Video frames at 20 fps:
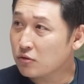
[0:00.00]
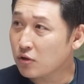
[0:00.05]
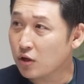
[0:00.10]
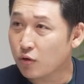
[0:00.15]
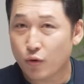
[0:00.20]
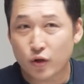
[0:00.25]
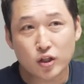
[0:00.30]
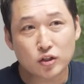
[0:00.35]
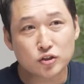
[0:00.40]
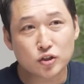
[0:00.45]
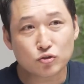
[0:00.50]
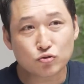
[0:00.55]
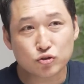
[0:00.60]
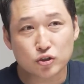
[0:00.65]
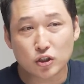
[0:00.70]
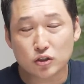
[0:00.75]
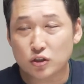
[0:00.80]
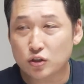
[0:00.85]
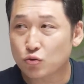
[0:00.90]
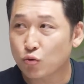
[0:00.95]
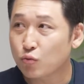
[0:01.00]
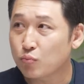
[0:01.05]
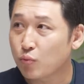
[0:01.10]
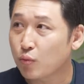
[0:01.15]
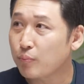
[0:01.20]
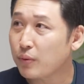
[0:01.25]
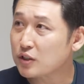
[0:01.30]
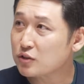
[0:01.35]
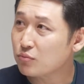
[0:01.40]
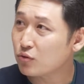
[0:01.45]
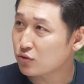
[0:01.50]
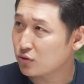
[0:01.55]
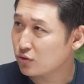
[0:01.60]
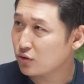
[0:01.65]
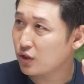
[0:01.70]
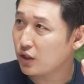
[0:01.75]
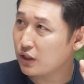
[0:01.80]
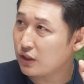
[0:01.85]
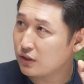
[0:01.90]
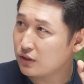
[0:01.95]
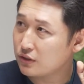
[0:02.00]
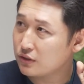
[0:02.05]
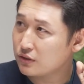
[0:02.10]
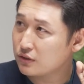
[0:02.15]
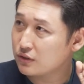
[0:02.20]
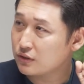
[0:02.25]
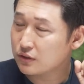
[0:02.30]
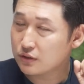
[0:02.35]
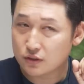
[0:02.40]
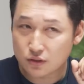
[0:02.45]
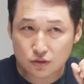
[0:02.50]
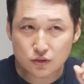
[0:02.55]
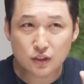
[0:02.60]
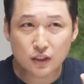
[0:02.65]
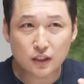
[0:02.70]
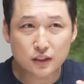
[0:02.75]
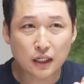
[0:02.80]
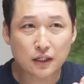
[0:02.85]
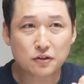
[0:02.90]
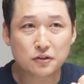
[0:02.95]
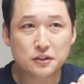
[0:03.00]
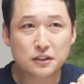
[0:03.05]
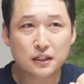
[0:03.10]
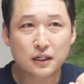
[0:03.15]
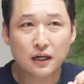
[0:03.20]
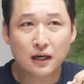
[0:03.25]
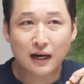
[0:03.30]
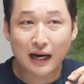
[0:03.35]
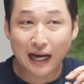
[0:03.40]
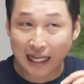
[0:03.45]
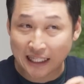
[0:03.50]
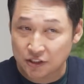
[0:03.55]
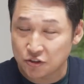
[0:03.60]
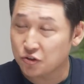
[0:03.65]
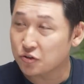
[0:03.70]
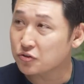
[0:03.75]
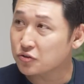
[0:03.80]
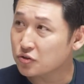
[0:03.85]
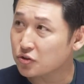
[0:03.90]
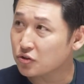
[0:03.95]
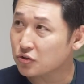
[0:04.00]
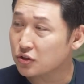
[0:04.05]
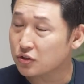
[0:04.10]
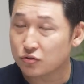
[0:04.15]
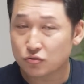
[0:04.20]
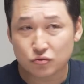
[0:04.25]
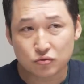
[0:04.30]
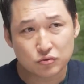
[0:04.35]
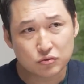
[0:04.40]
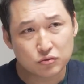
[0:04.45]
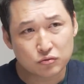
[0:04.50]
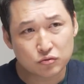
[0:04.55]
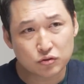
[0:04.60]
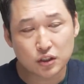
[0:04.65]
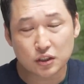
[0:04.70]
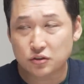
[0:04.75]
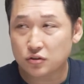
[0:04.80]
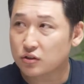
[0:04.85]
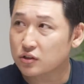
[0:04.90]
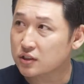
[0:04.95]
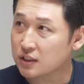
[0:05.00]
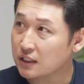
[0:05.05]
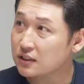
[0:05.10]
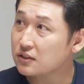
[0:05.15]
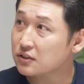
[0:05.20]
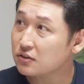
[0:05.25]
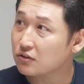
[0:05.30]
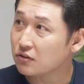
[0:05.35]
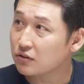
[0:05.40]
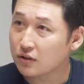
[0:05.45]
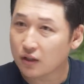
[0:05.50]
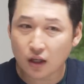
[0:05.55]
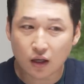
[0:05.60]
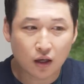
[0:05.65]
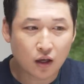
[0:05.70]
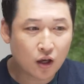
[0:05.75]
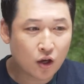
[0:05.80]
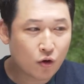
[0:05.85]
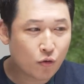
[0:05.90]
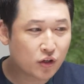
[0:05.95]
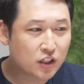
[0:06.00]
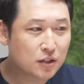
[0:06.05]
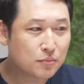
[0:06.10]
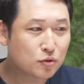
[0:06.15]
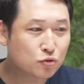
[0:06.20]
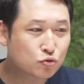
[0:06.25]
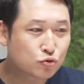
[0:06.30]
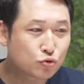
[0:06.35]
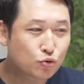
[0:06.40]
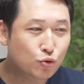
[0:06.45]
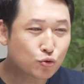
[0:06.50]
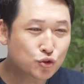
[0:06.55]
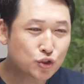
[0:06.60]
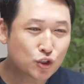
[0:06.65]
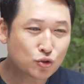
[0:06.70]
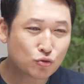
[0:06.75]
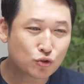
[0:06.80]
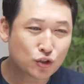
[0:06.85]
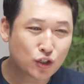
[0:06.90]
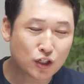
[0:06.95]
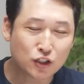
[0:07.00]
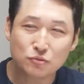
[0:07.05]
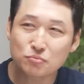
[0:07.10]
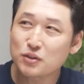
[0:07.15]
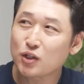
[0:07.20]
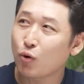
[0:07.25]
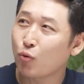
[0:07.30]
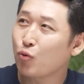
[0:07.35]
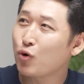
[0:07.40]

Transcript: 내가 회사채 투자했는데 돈 못 받으면 어떡해요? 그러니까요. 그러니까 당연히 안정적인 투자처를 찾는 건데 네. 왜냐하면 국고채도 이렇게 금리가